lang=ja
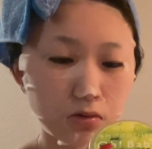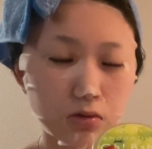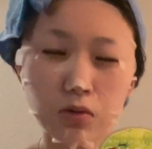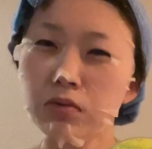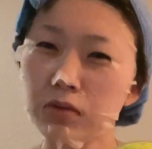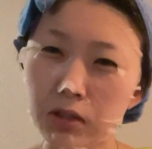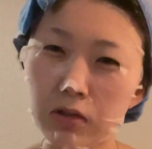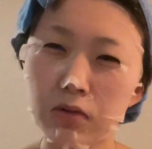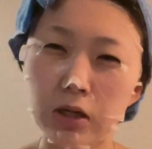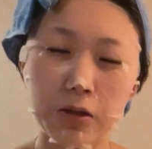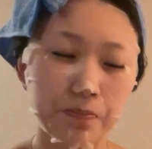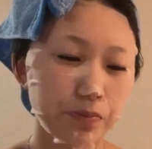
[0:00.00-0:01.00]
取るっていう
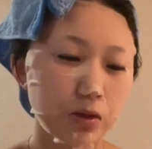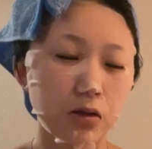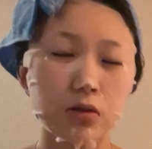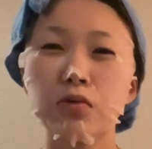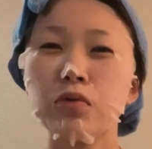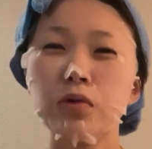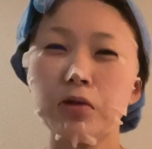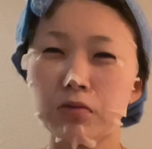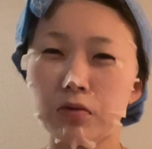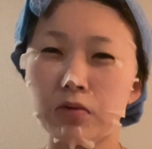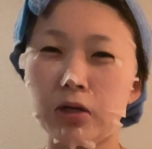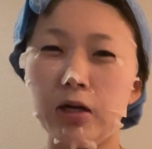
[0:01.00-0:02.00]
か、整える
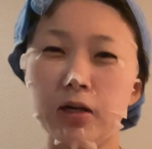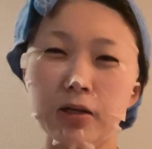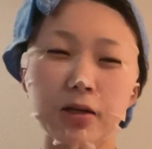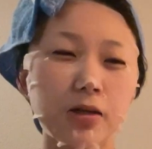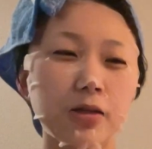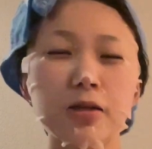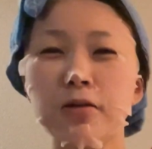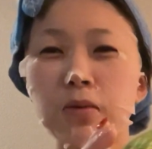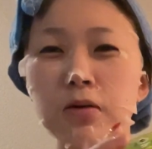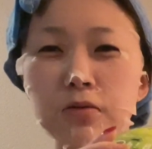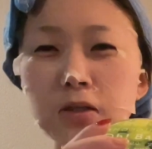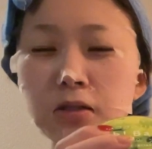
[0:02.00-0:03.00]
というか、なんだろう、ま
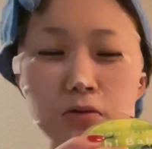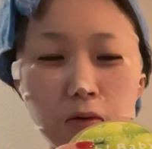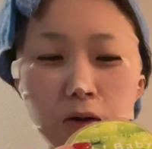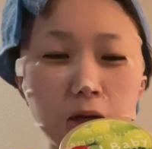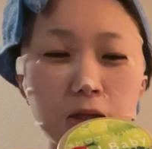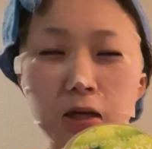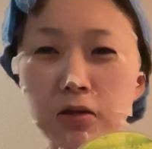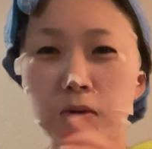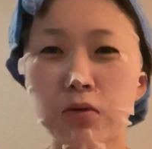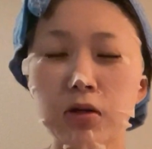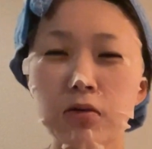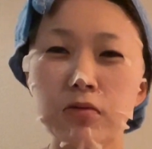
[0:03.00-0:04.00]
あ、詳しいことはわからないけども、
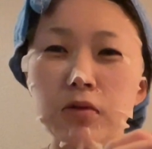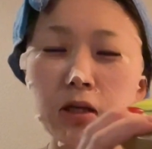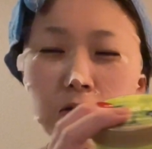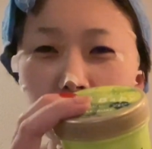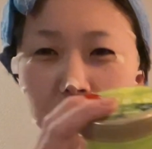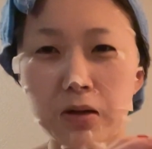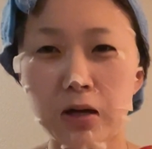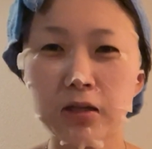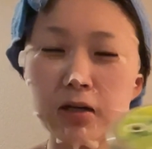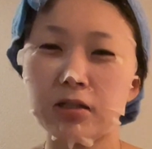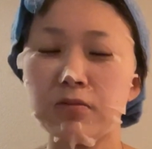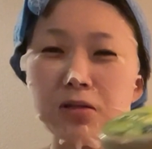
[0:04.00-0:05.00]
これを塗りたくれば
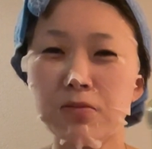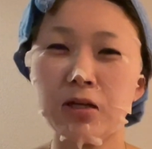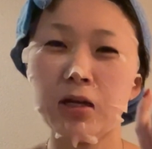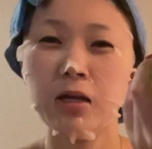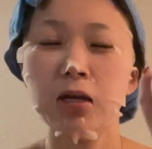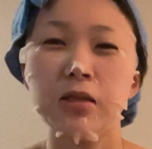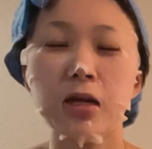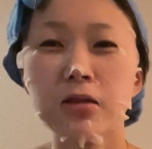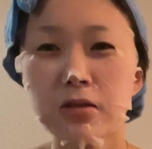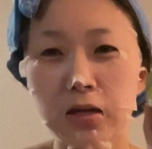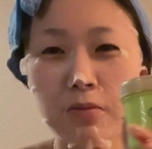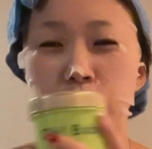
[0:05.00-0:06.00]
肌がすべすべに
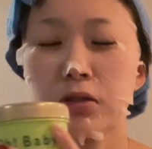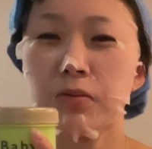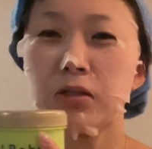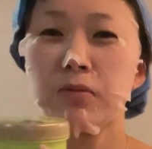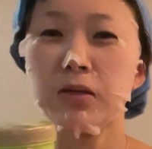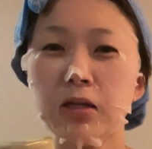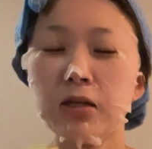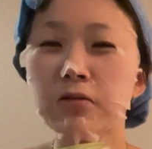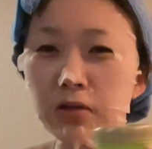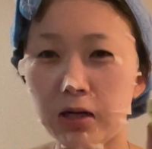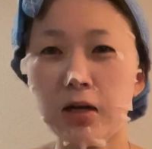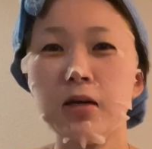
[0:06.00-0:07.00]
なって、もうすべすな
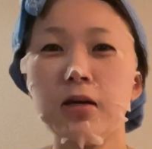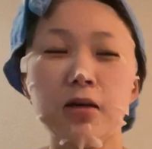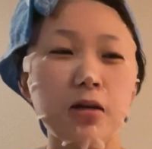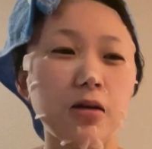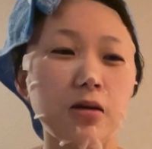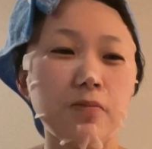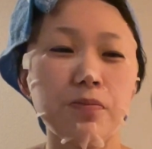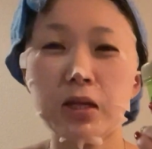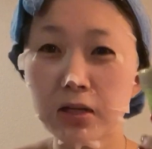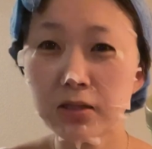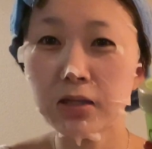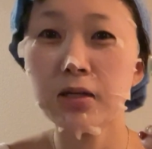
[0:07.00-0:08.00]
るから、
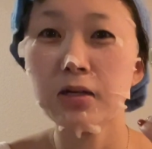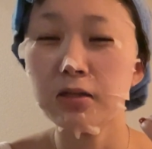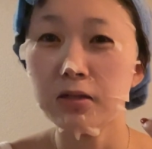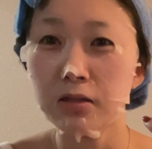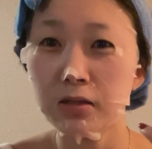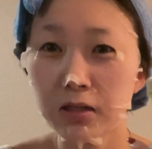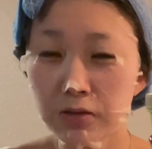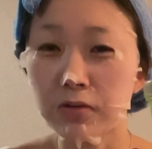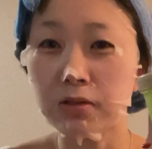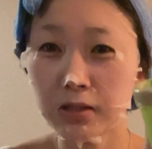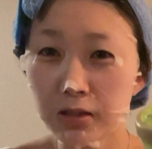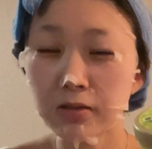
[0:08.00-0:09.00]
大事な日の
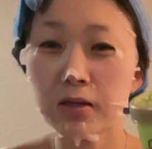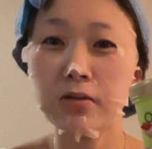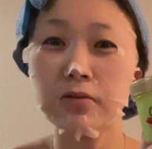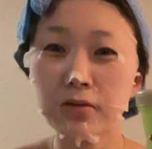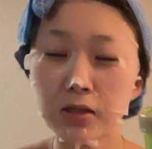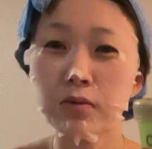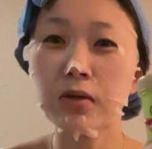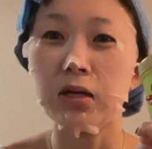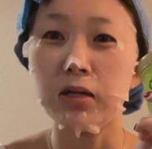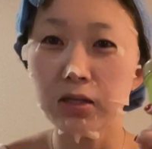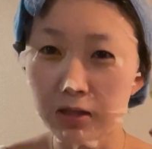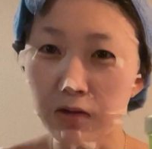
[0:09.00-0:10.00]
前日は塗った方
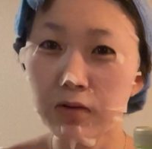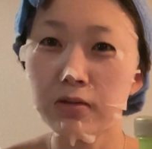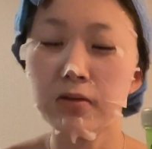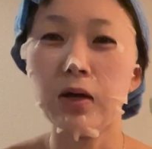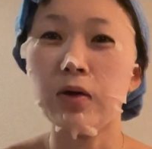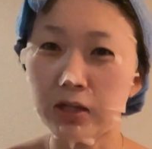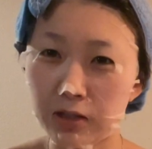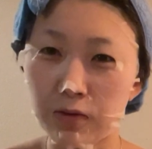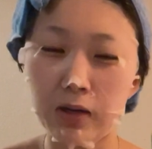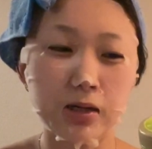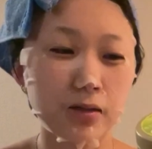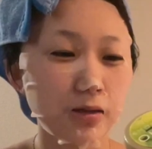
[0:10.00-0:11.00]
がいいよ、女の子
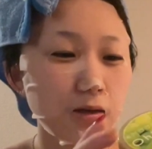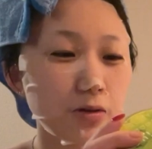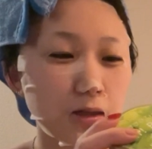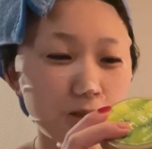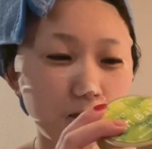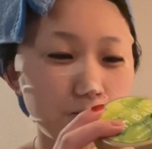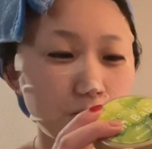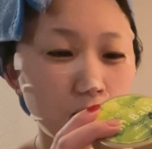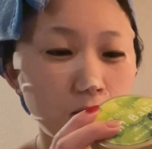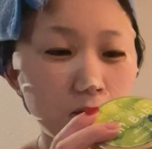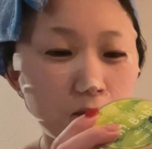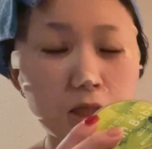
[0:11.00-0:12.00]
は。っていう感じ。
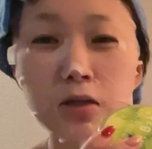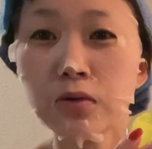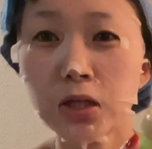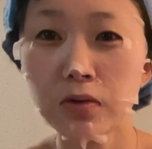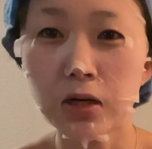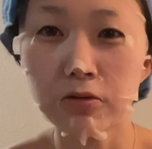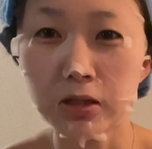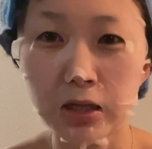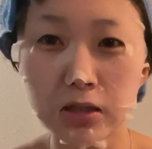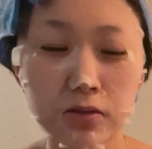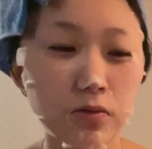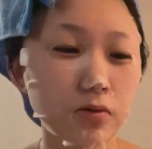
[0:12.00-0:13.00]
で、シャルドネの香りで
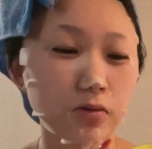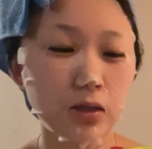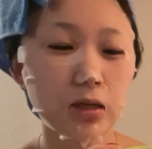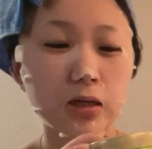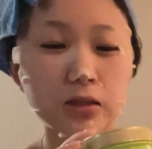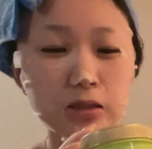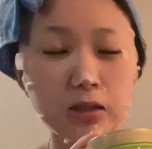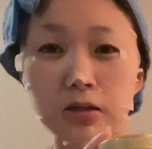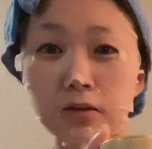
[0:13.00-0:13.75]
すごくいい感じ。